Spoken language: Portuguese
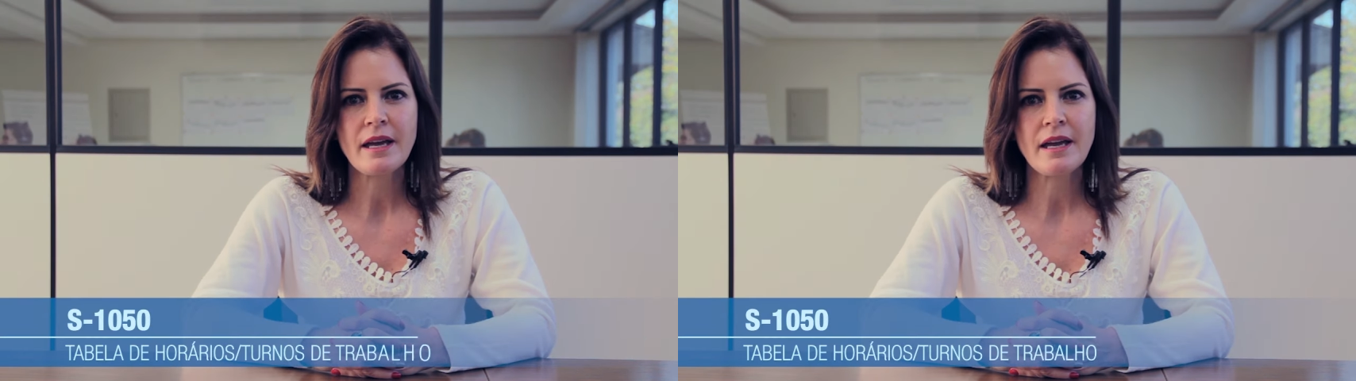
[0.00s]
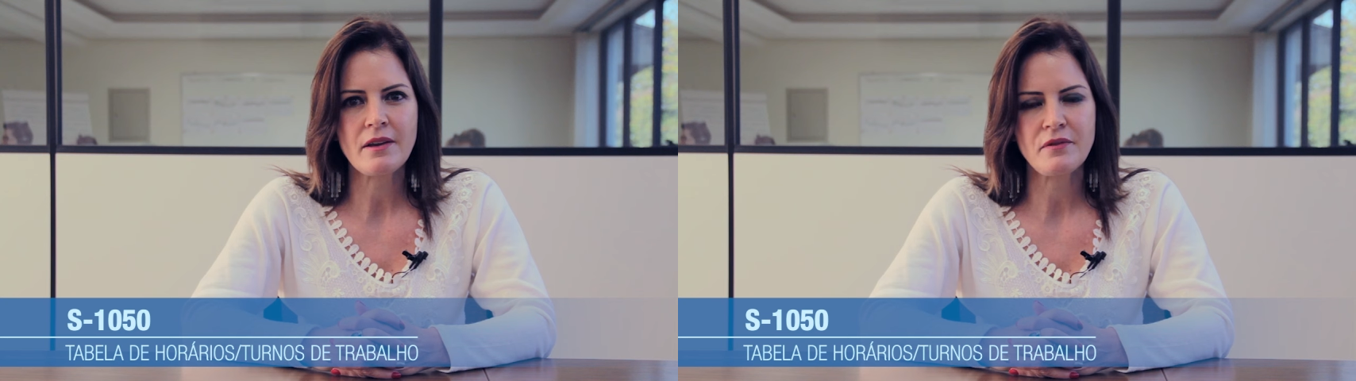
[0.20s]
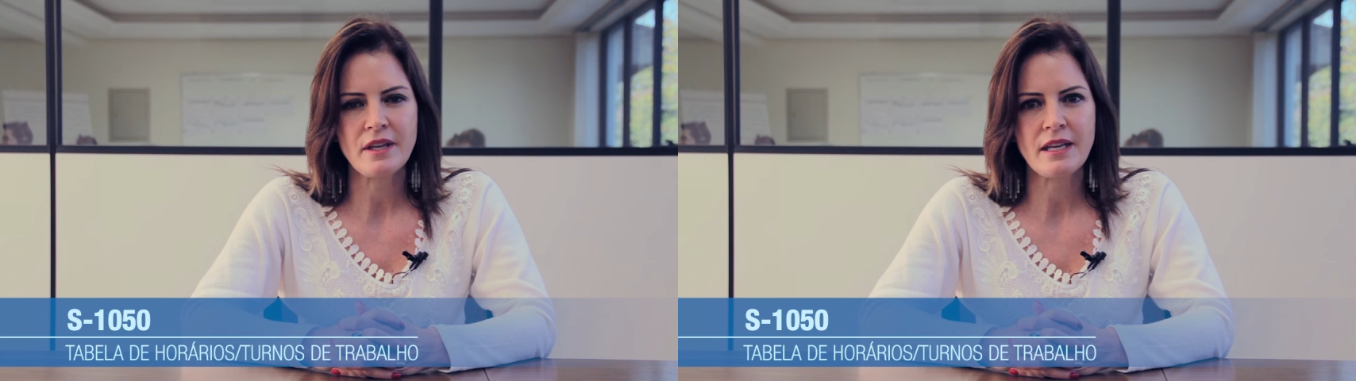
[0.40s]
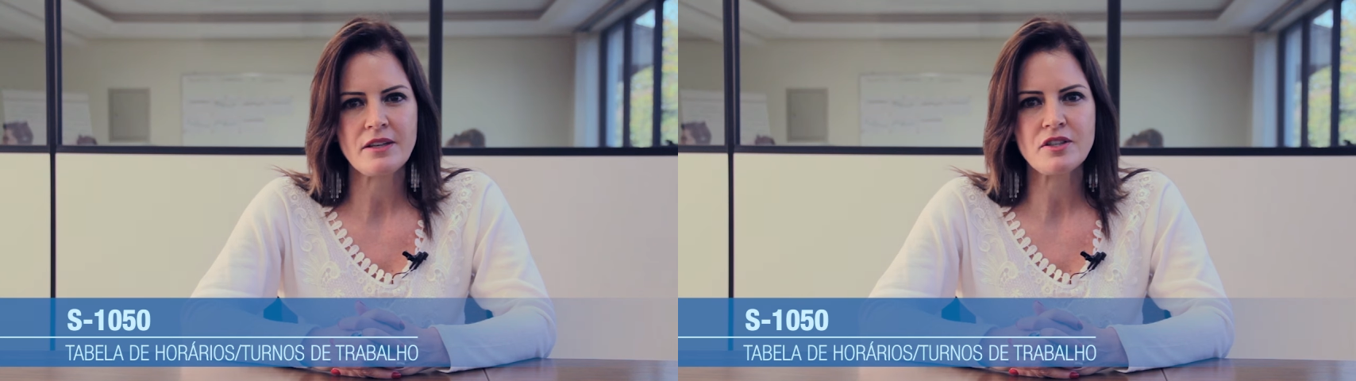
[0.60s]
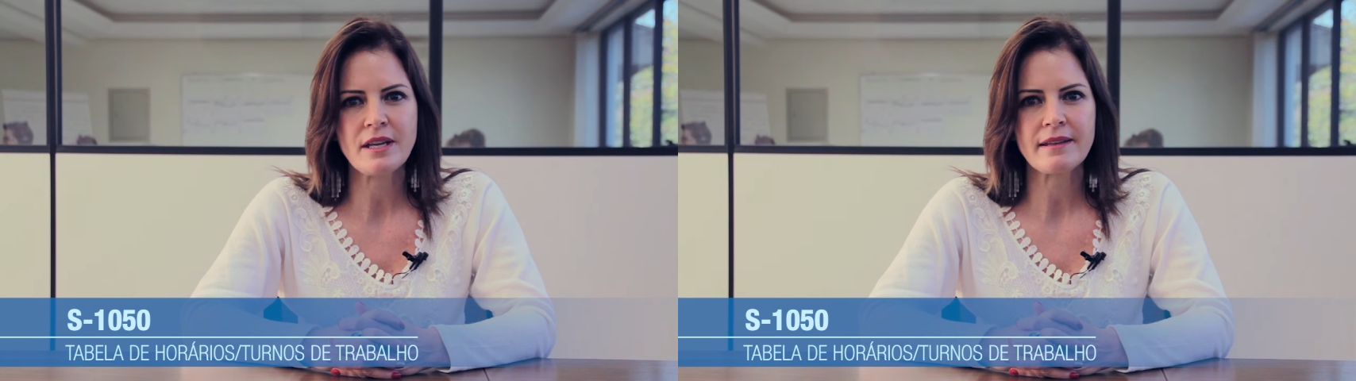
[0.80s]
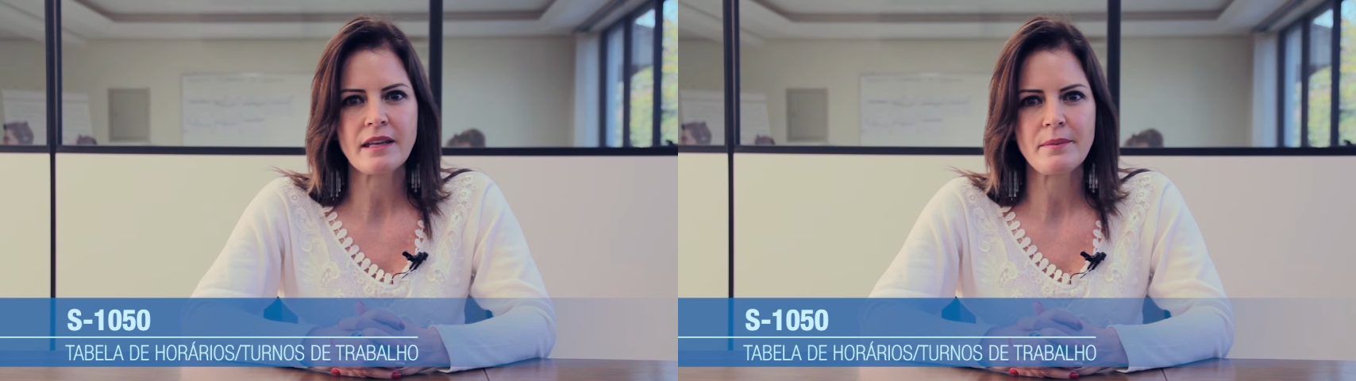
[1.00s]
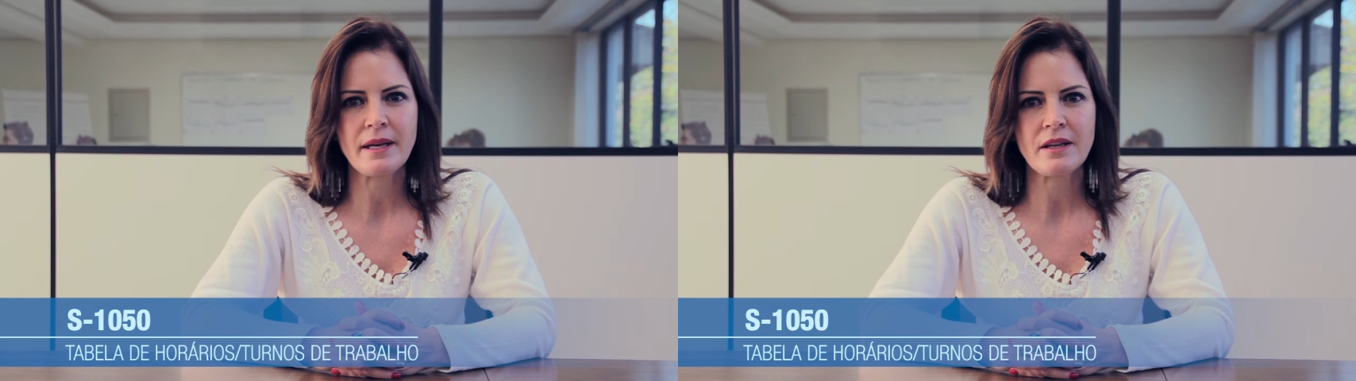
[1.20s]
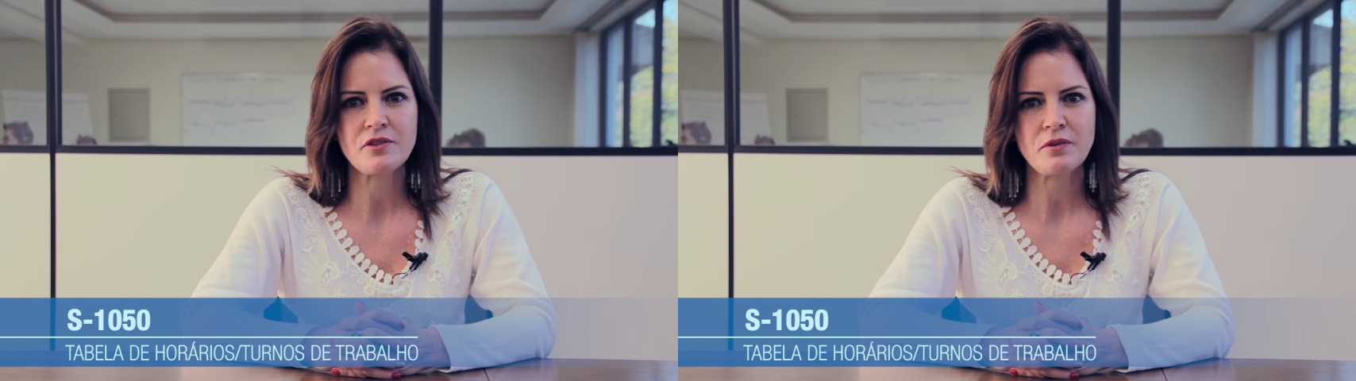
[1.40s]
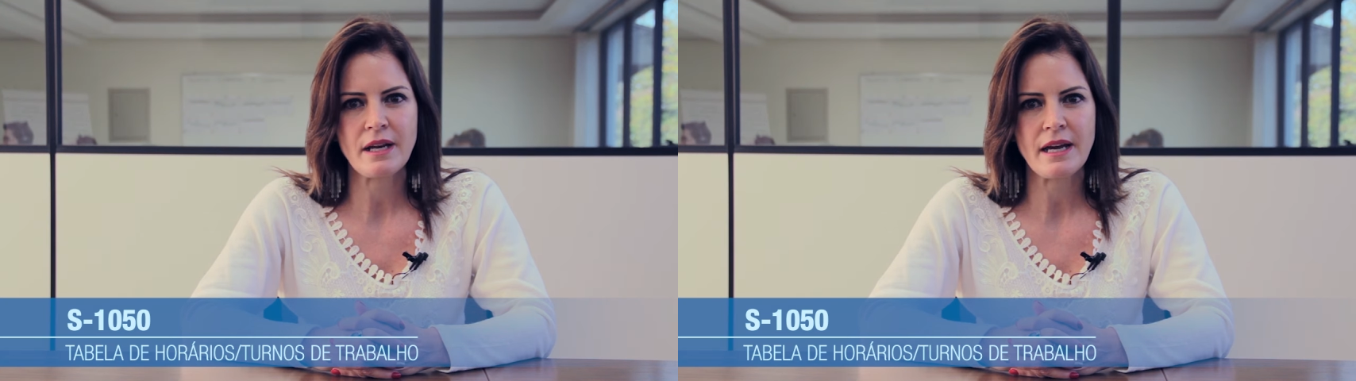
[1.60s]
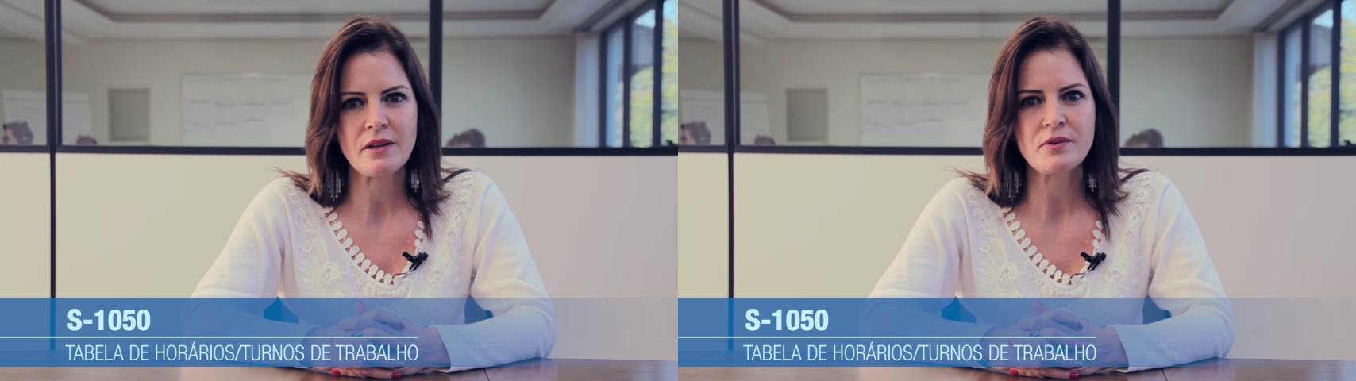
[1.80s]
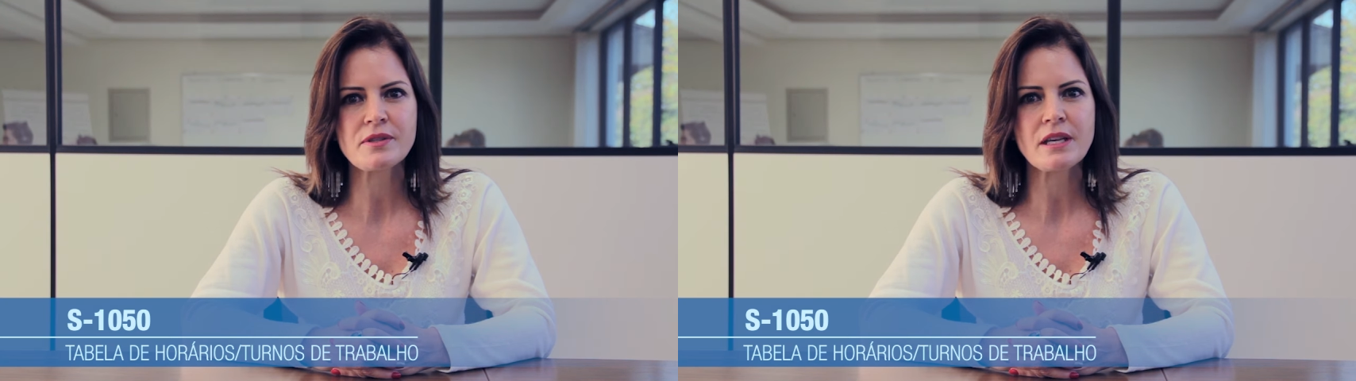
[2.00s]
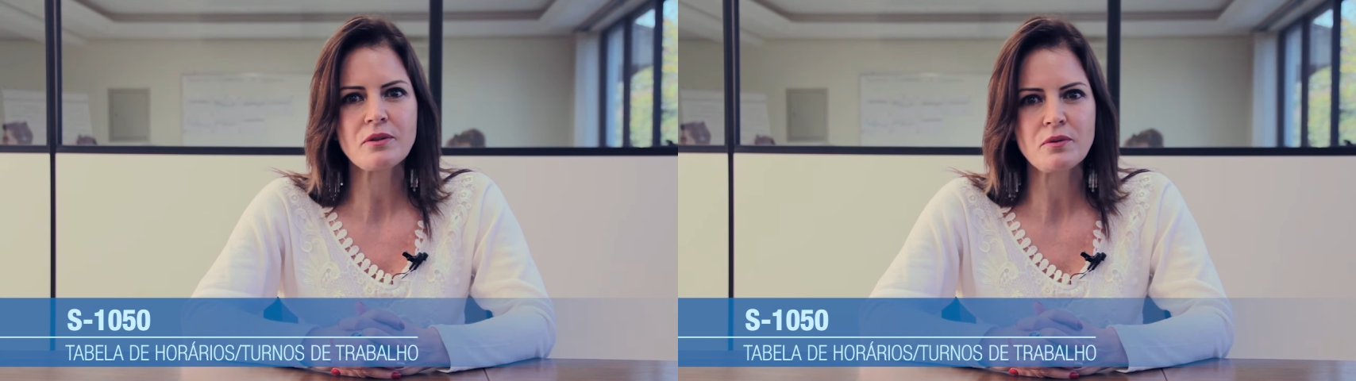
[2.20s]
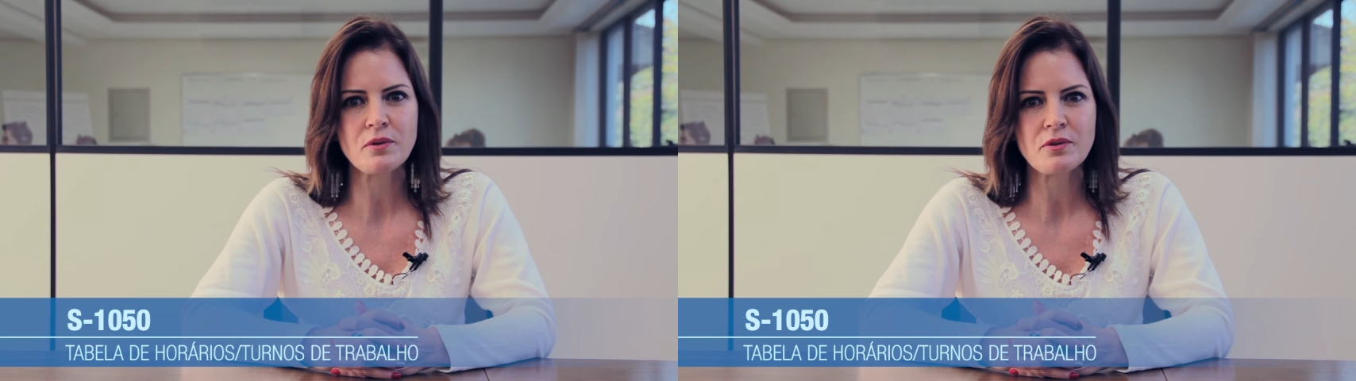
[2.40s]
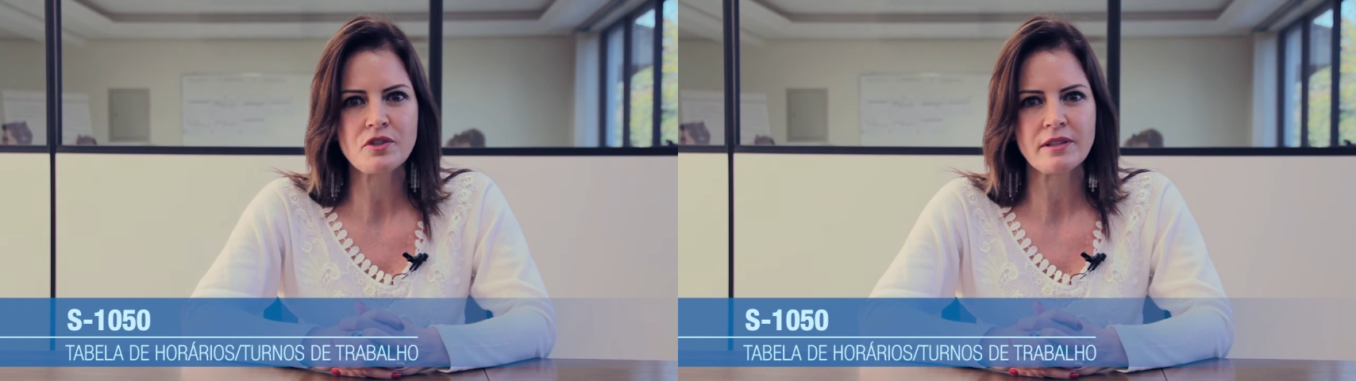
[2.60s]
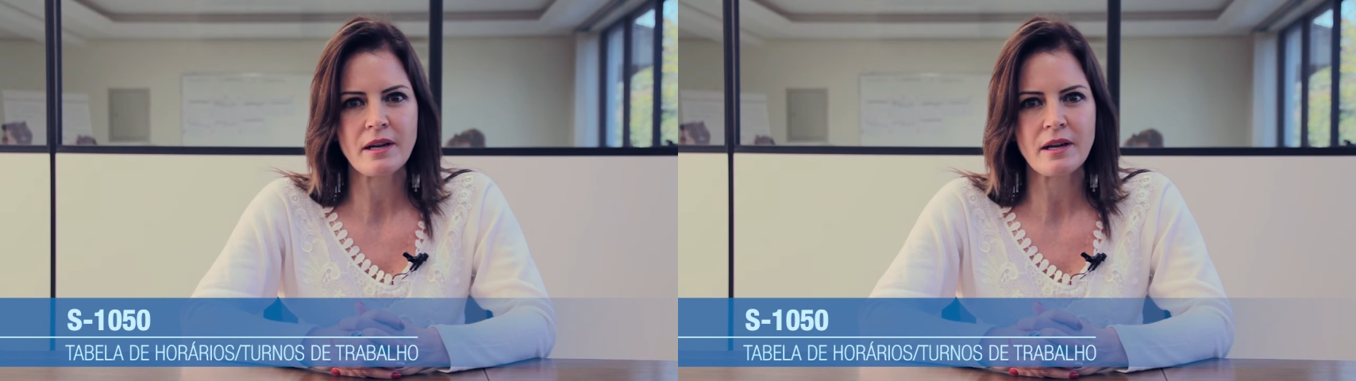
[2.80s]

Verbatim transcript: é referente à tabela de horários e turnos de